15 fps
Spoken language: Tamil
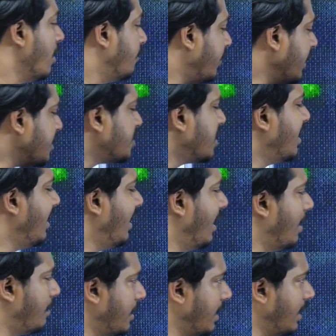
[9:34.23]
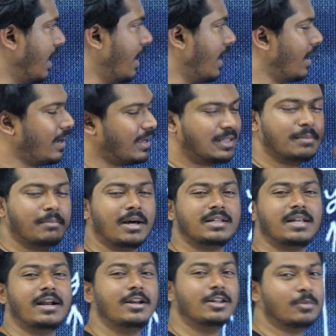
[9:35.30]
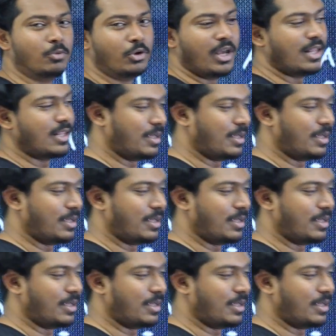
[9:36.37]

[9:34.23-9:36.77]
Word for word: ஃப்ரிக்ஷன் இல்லை அப்படின்னா இந்த மாதிரி எழுத முடியாது